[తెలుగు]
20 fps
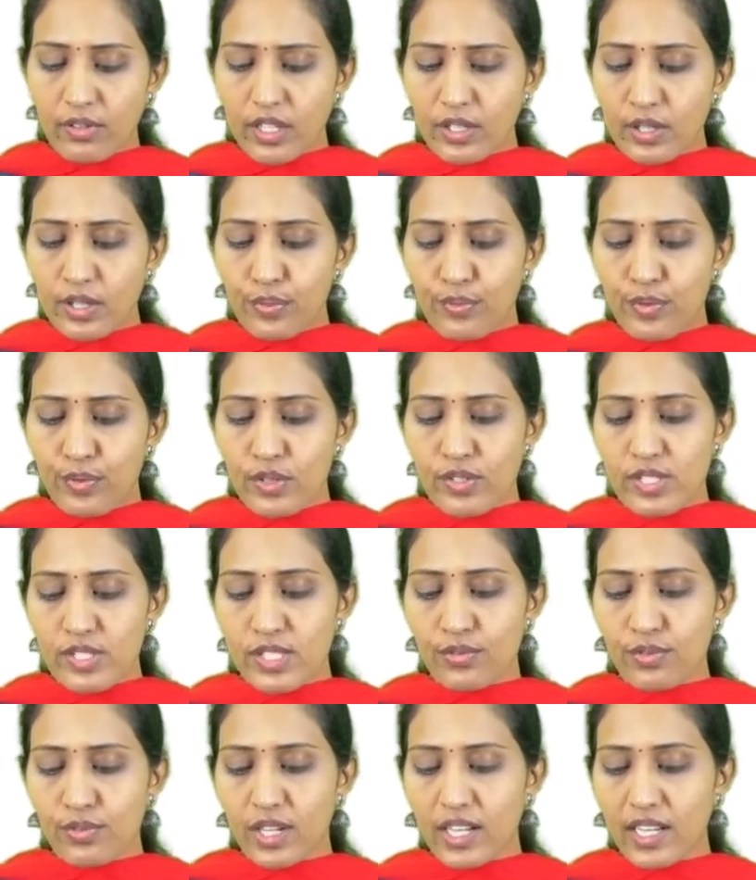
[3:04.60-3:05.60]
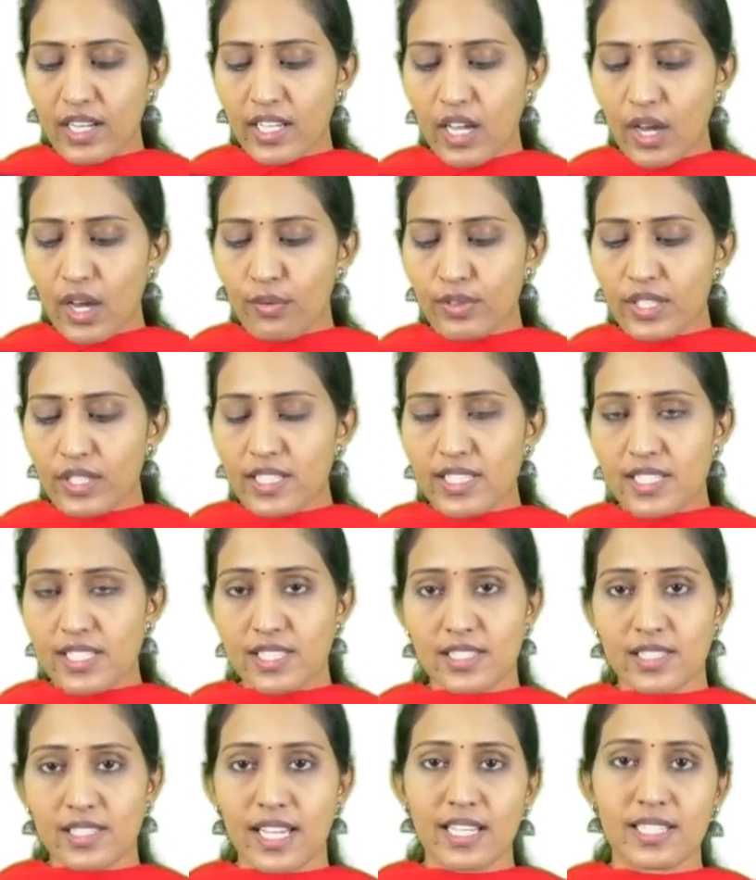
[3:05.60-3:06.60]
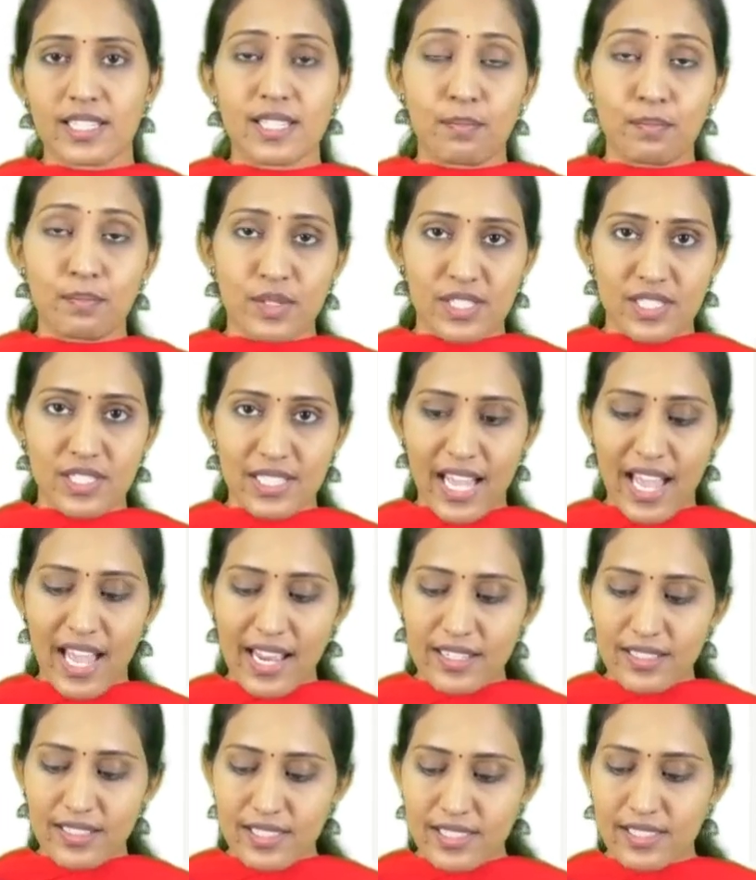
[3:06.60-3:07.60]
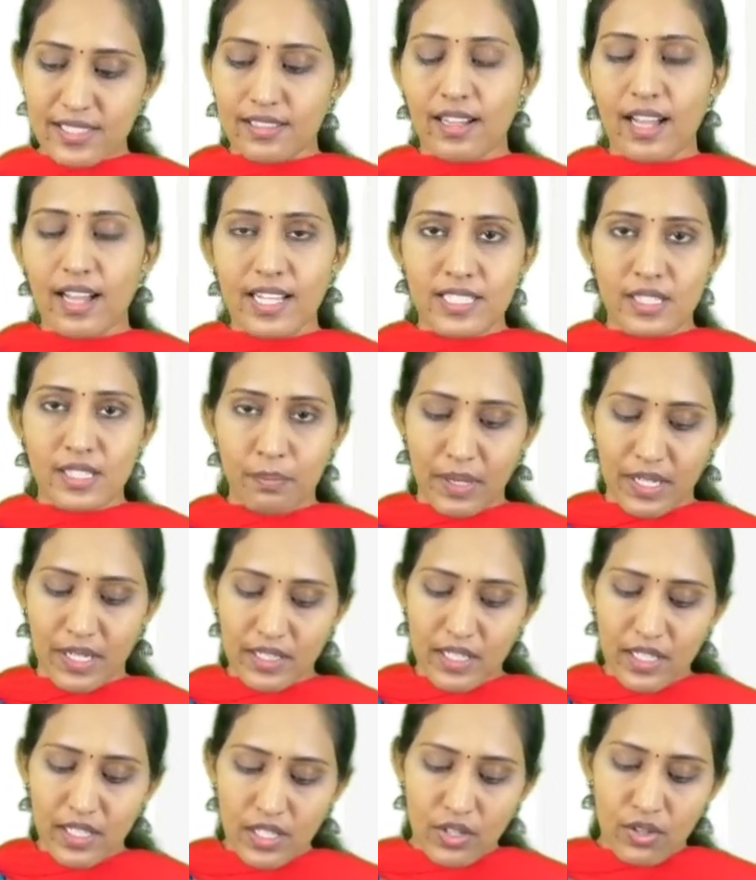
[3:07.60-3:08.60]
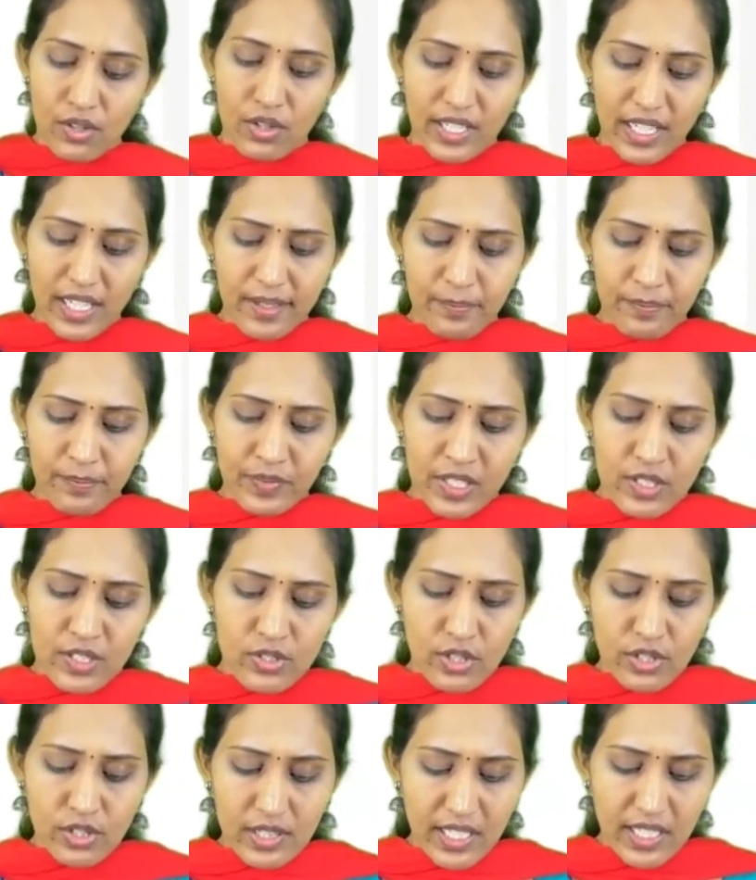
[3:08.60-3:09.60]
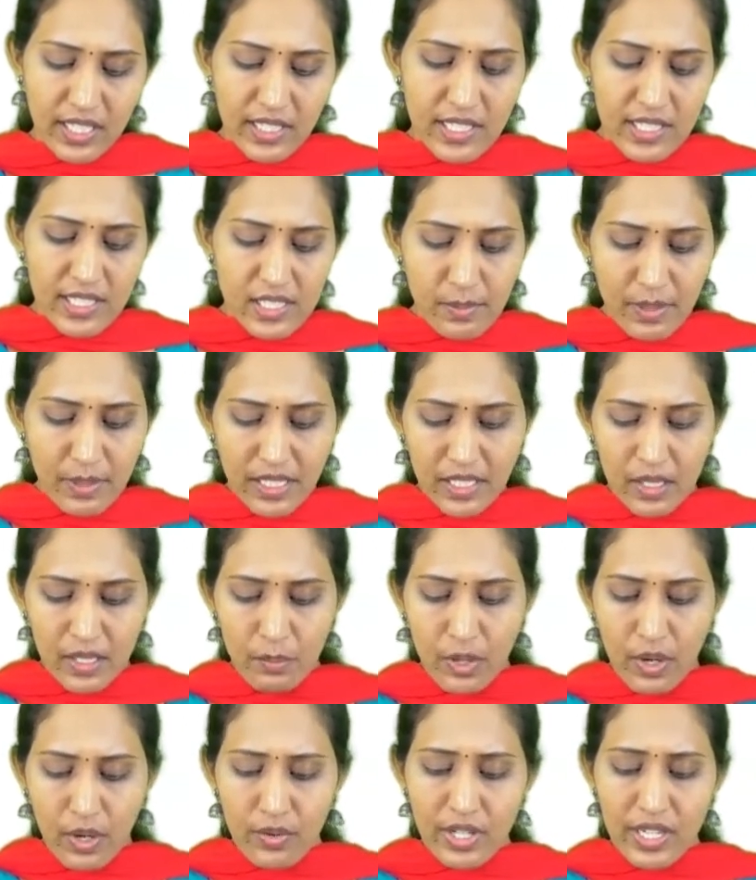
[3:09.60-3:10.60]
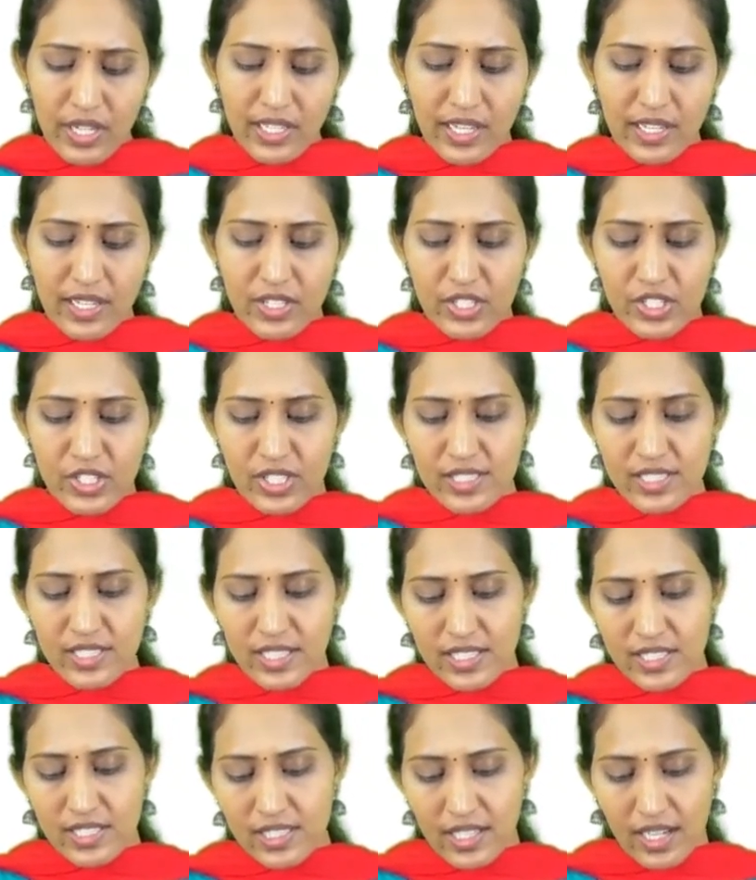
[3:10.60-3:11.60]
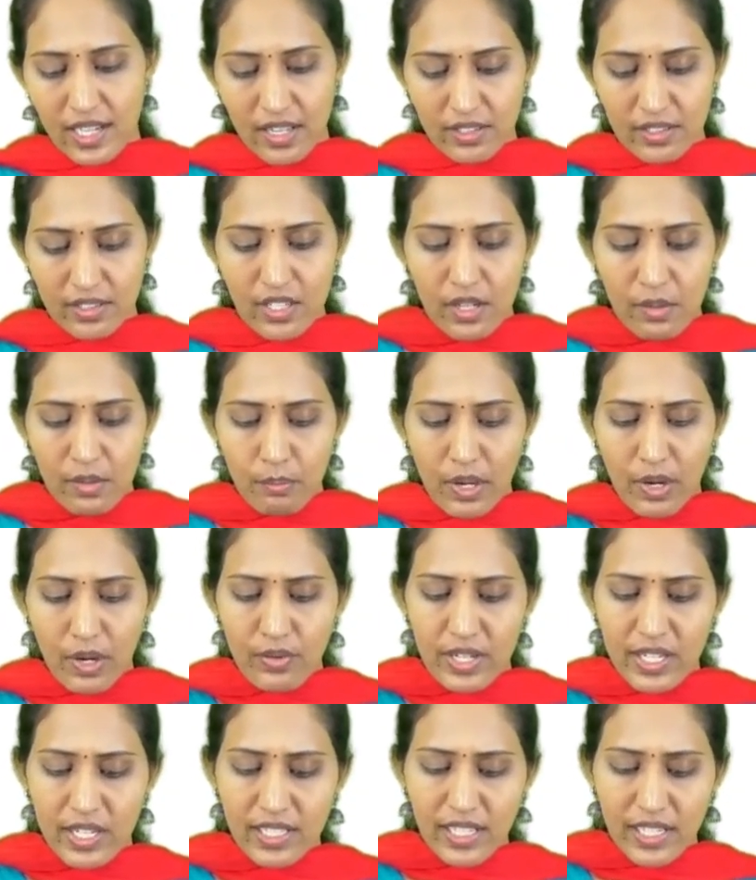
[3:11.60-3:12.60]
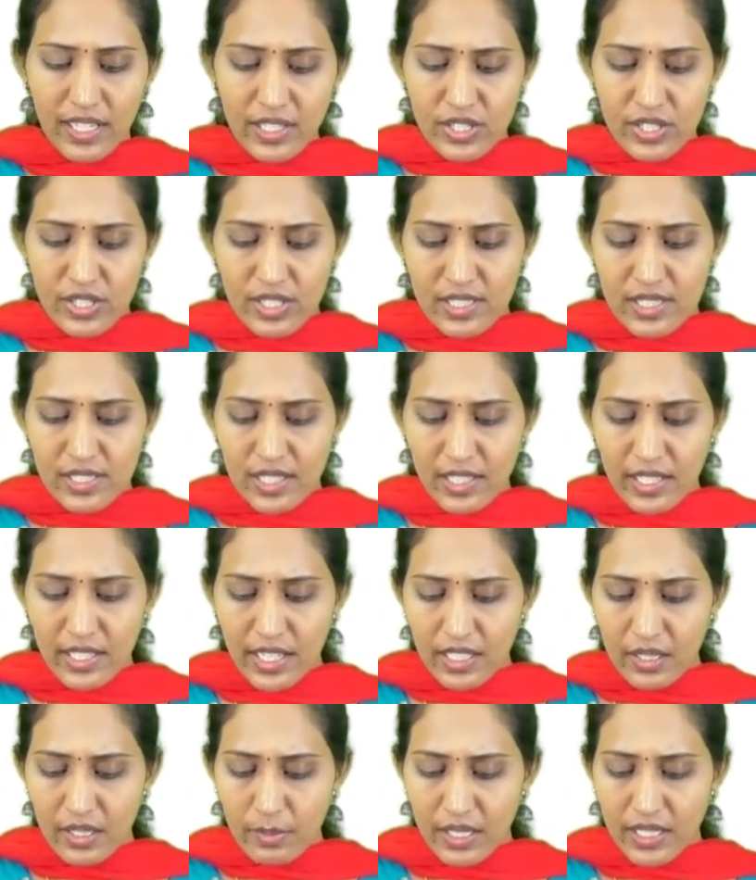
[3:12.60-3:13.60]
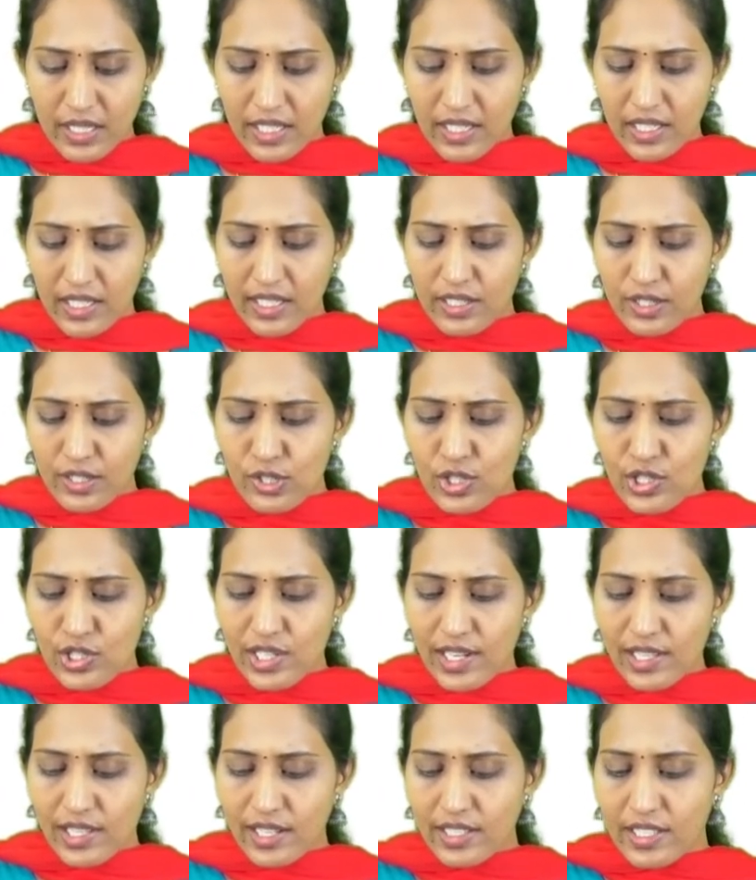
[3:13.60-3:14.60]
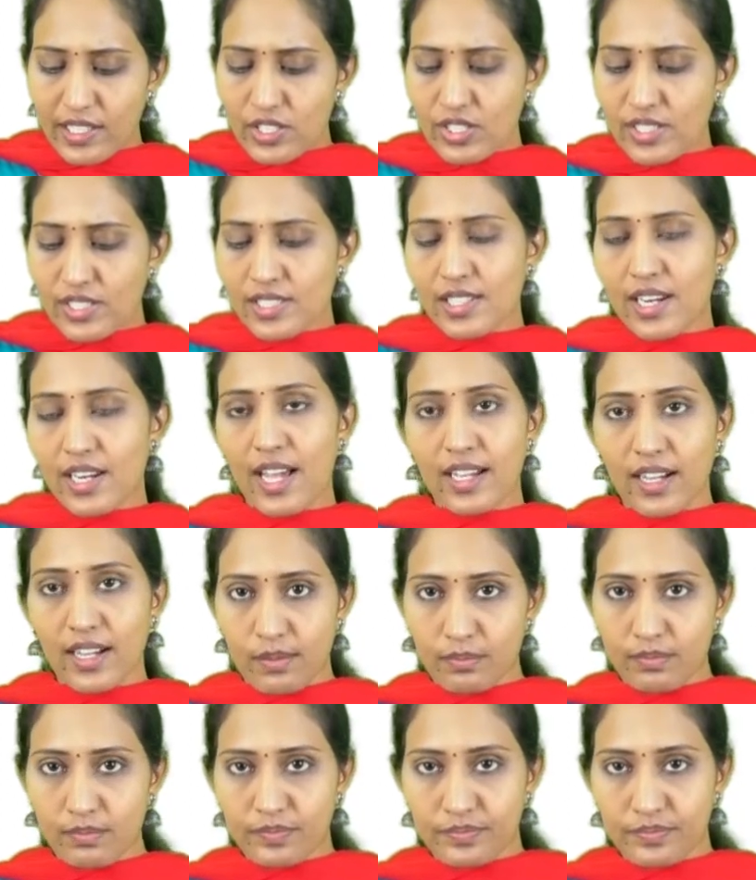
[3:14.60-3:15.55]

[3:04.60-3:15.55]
ఉంటే డిఫ్యూజిబిలిటీ ఆఫ్ ది డిస్ సబ్స్టాన్స్ అని చెప్పని ఓకే సో దీని నుంచి మనకి బౌండరీ కండిషన్స్ అని ఇస్తున్నారు బౌండరీ కండిషన్స్ అంటే ఏంటి మనకి ఇనిషియల్ కండిషన్స్ లాగా